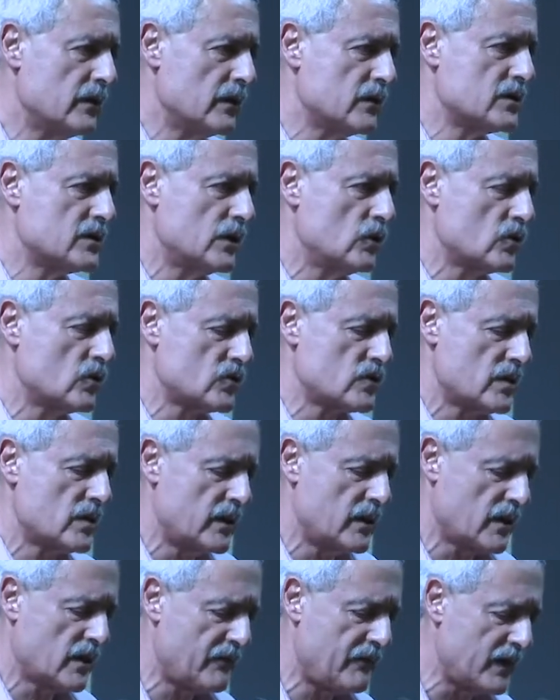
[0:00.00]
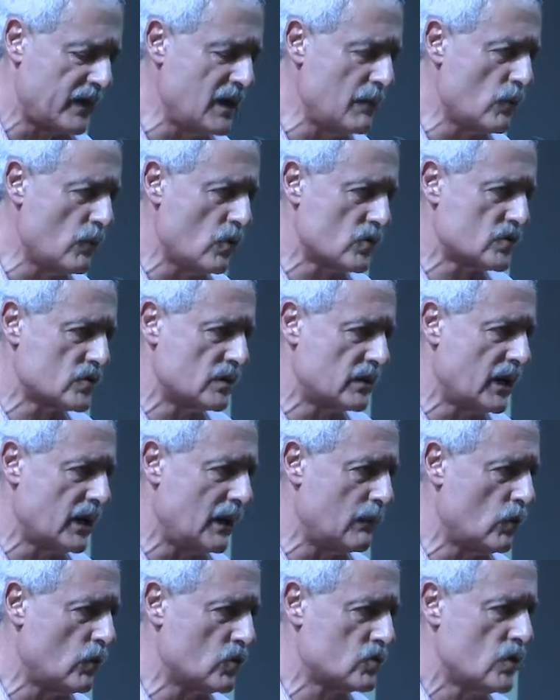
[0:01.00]
si nos eh, referimos,
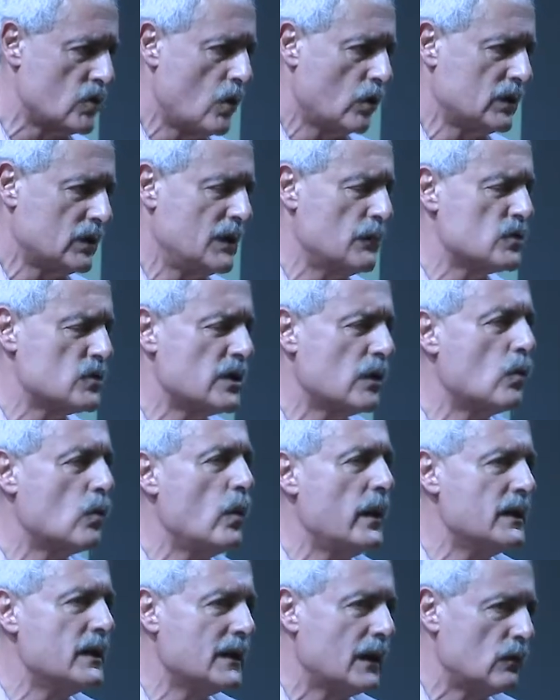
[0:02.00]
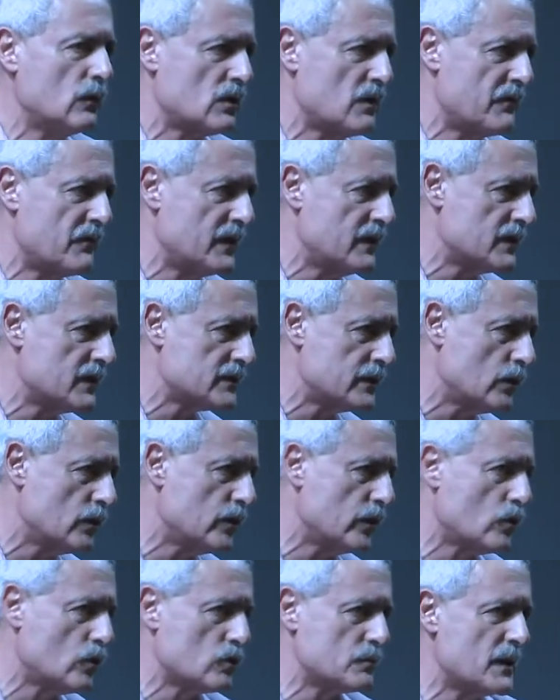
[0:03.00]
digamos, o tenemos en cuenta los referentes
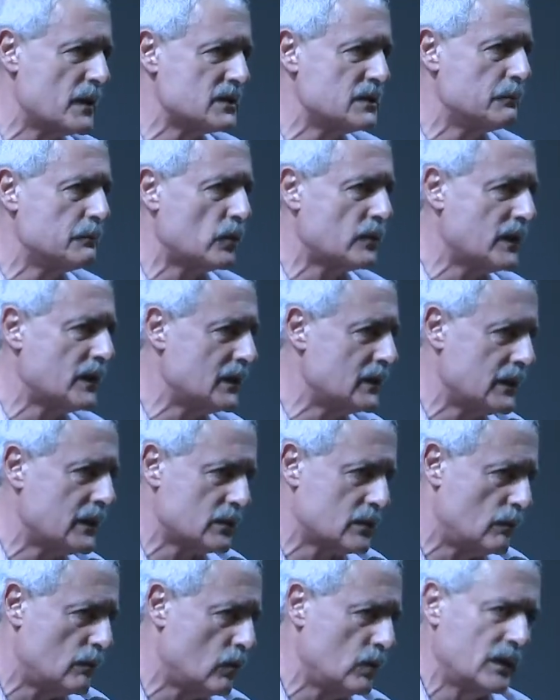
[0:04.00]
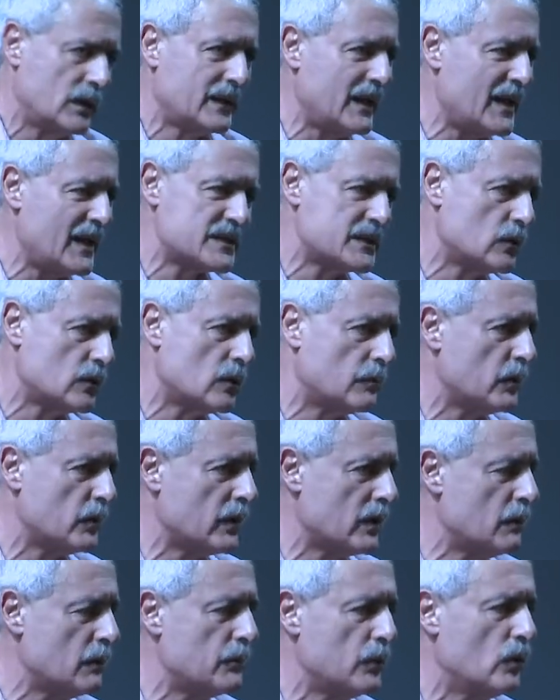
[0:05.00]
teóricos más importantes, como el clásico, por
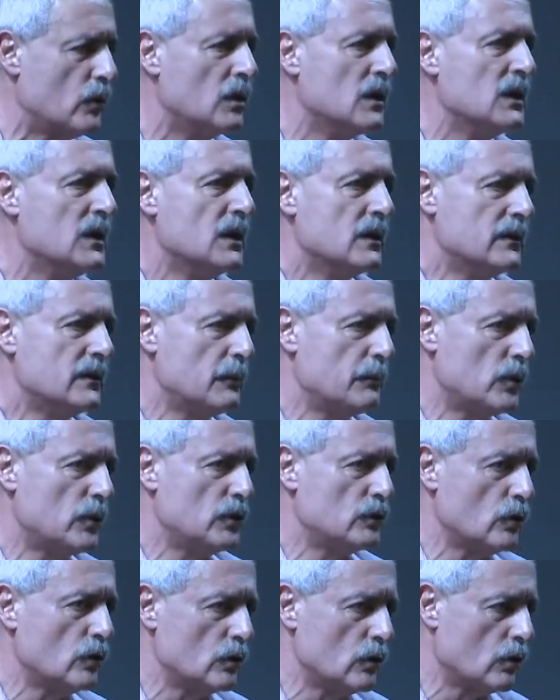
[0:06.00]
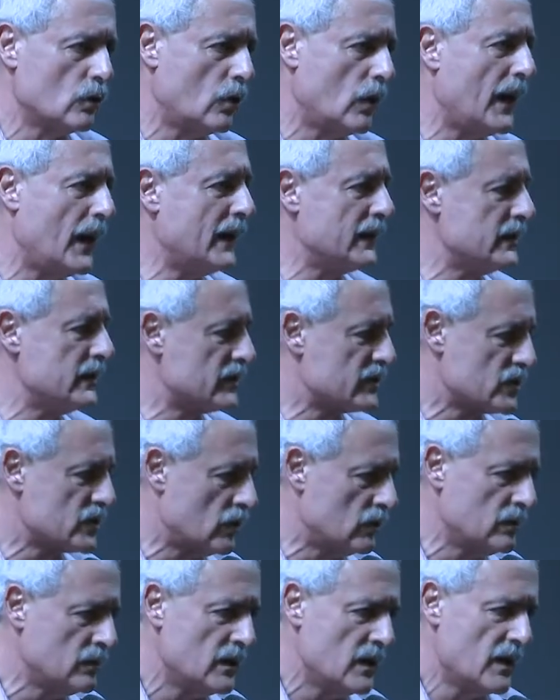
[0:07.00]
ejemplo, del politólogo
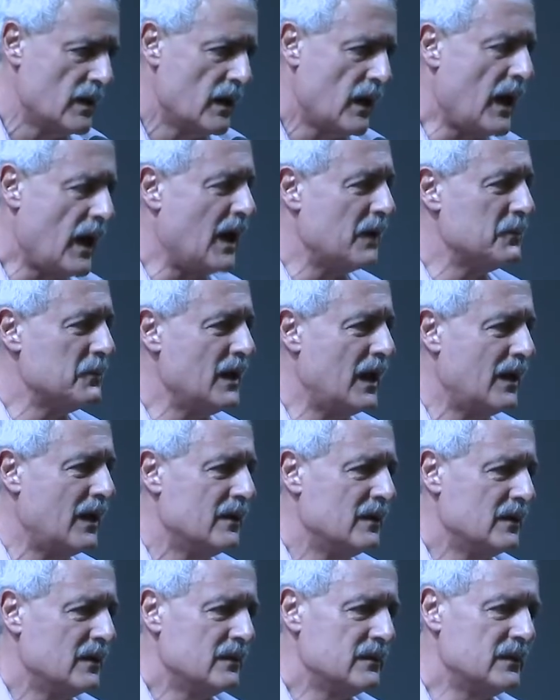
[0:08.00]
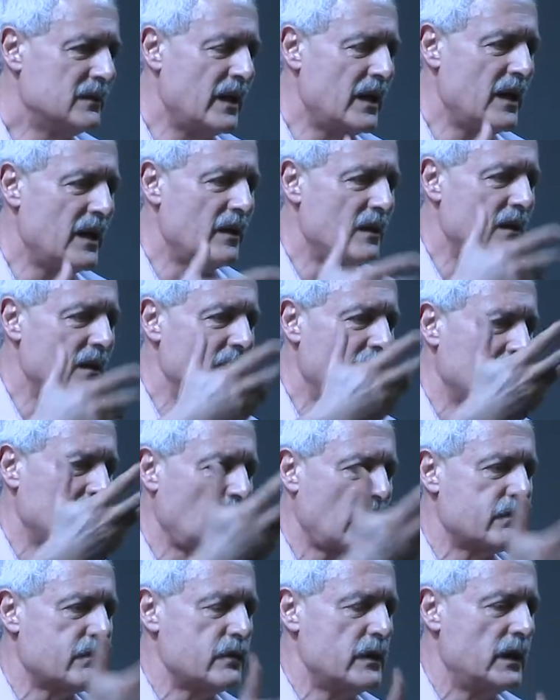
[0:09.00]
Anderson, habla de la
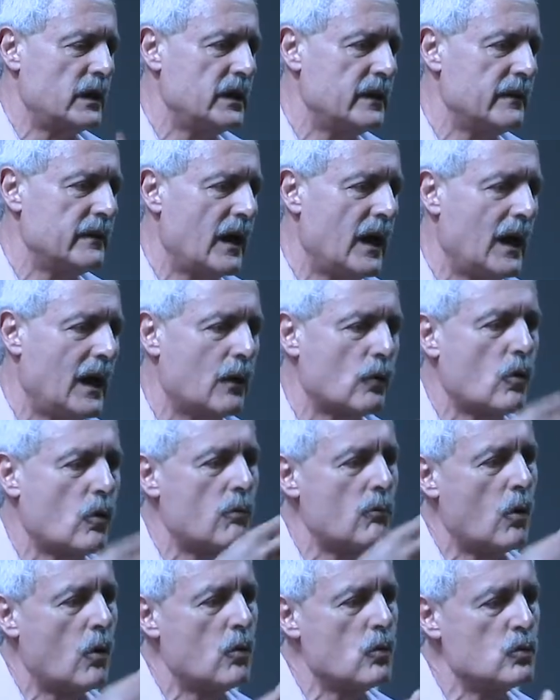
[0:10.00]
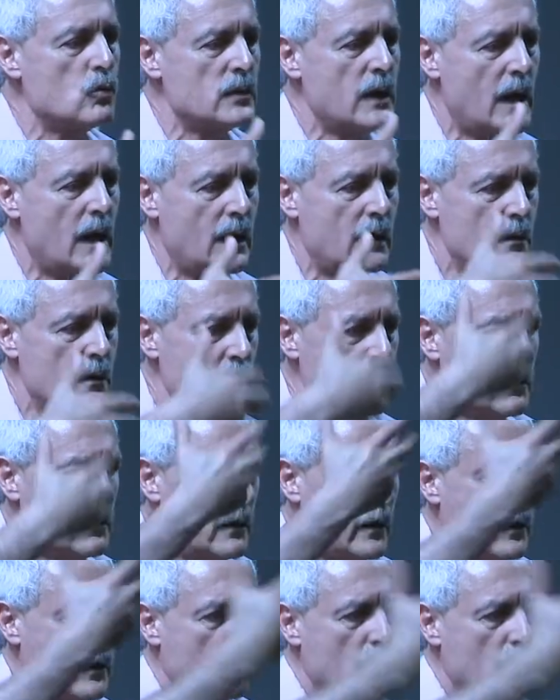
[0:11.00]
nacionalidad como una eh,